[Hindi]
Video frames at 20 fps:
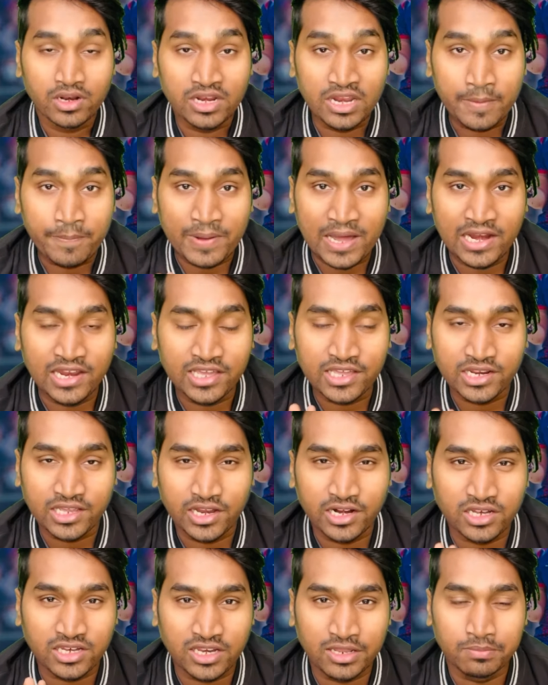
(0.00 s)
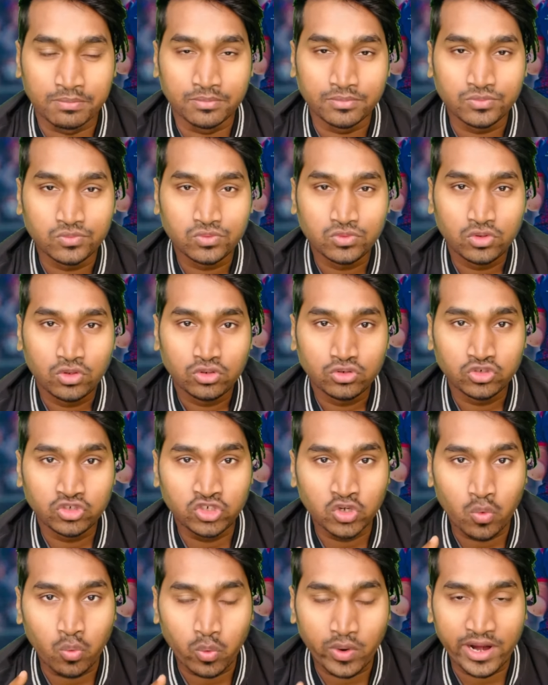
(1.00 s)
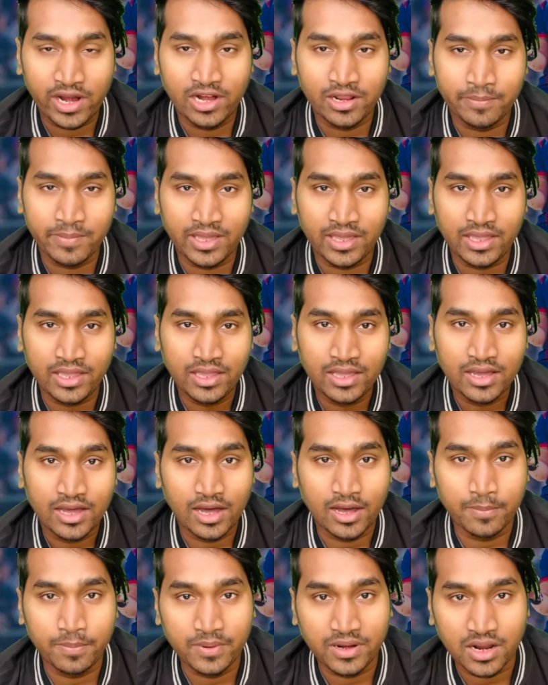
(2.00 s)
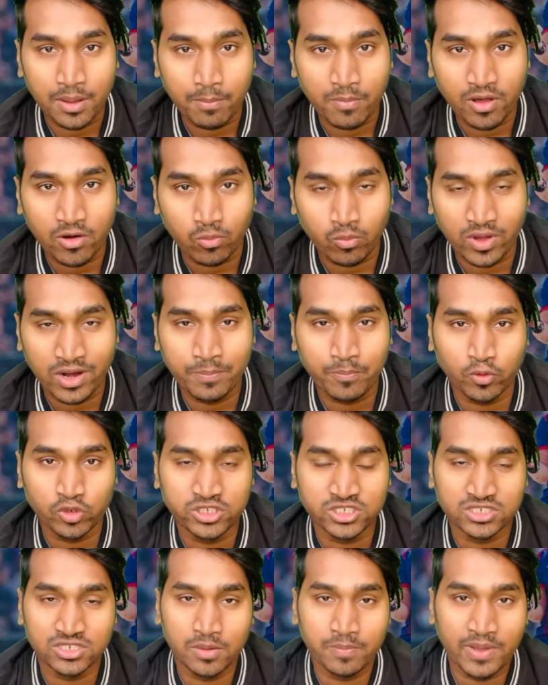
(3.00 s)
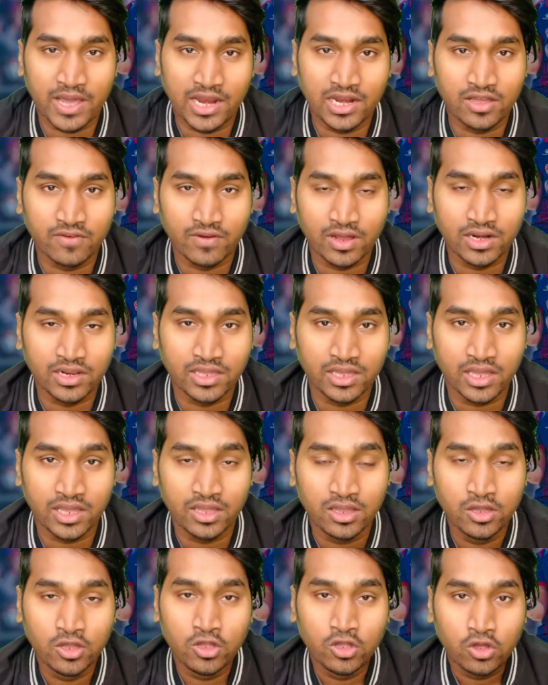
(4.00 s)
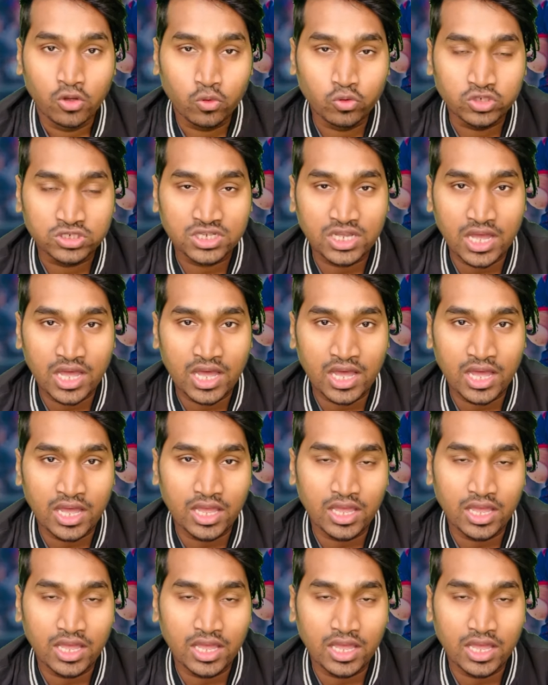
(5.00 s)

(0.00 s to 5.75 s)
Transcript: नेपाली क्रिकेट टीम जो वर्ल्ड में अब नंबर वन पोजीशन पे आने वाली है उसका